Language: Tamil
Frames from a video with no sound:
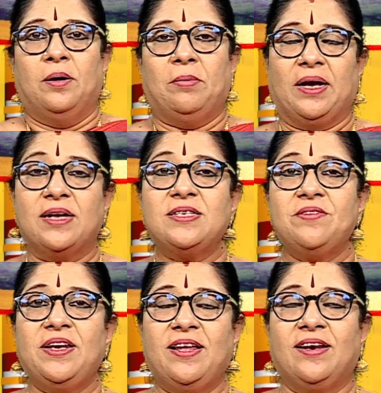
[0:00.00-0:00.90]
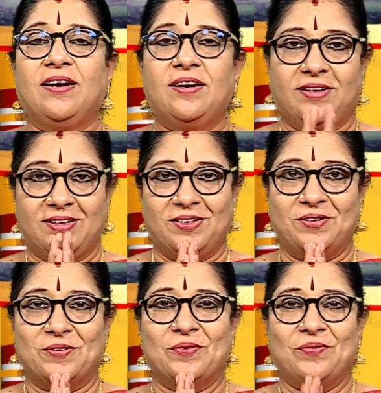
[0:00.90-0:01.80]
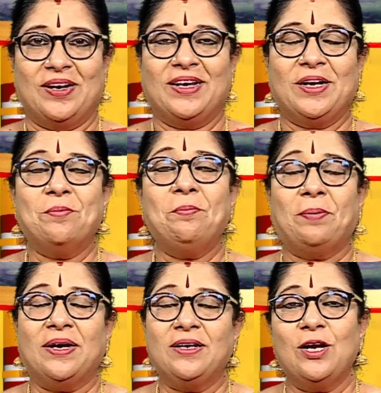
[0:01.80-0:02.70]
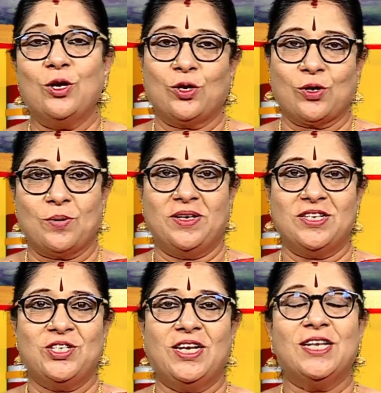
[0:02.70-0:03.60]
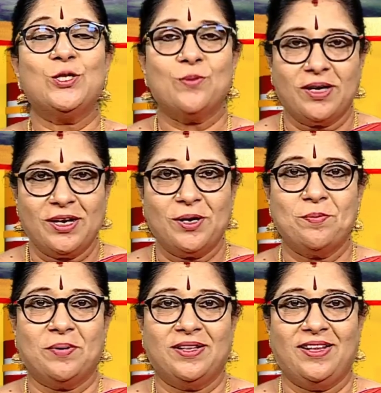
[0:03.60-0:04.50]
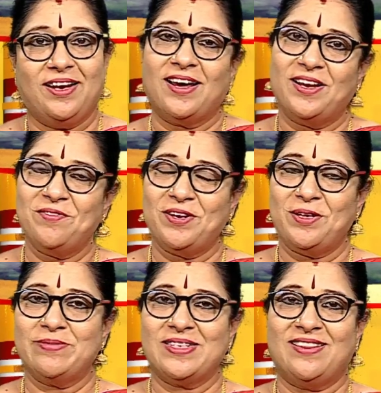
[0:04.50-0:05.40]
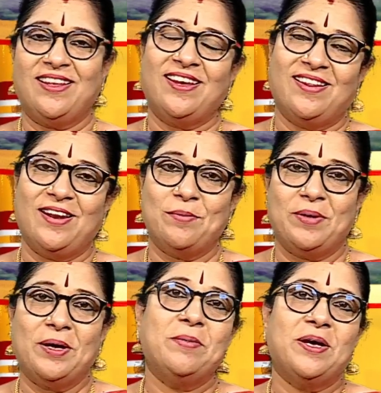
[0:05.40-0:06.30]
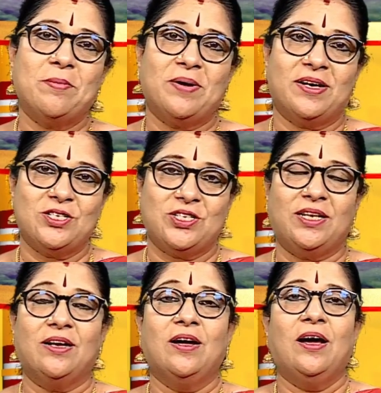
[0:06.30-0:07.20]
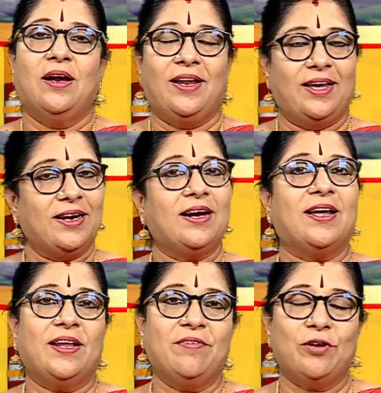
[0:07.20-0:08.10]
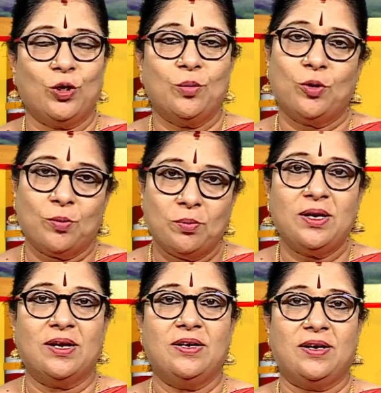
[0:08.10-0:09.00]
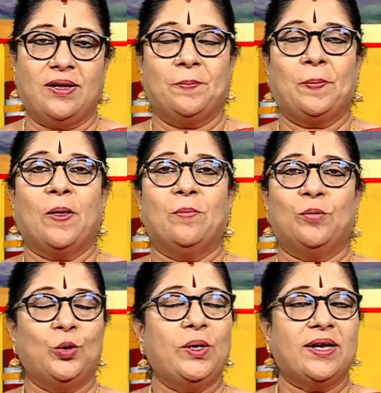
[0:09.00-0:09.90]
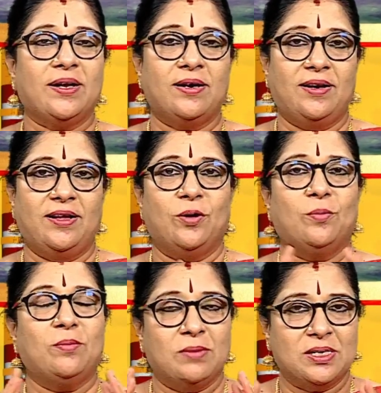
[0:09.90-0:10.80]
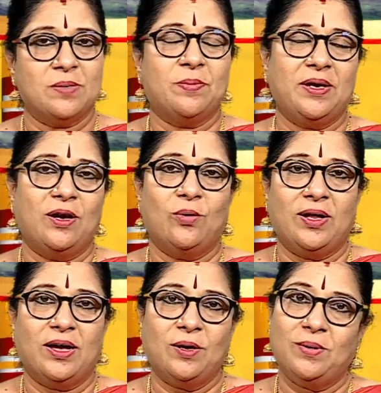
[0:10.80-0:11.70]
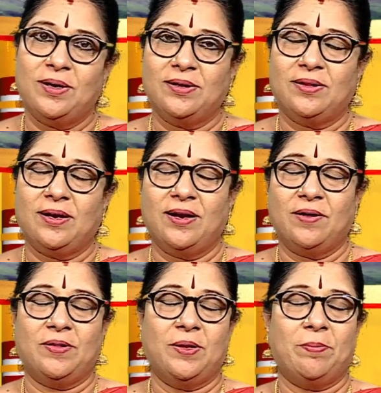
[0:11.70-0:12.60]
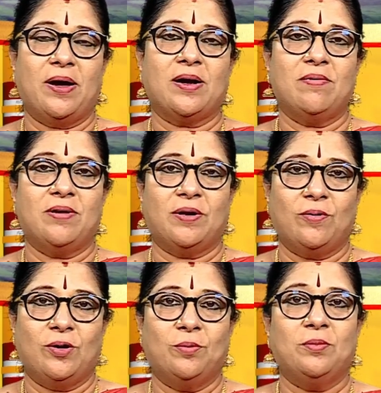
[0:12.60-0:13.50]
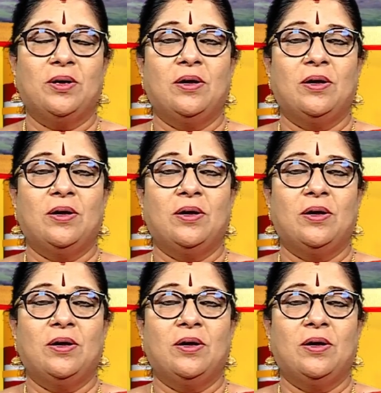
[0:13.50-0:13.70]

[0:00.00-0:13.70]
மெகா டிவி நேர்களுக்கு வணக்கம் பெண்கள் டாட் காம் நிகழ்ச்சியில் சுபகிரகம் பகுதியில் அனைவரையும் சந்திக்கிறதுல மிக மிக மகிழ்ச்சி நேர்கள் அனைவருக்கும் ரொம்ப நன்றி பொது இடங்கள்லேயும் மற்றபடி என்னுடைய அலுவலகத்தில் என்னை வந்து பார்க்க வரவங்களும்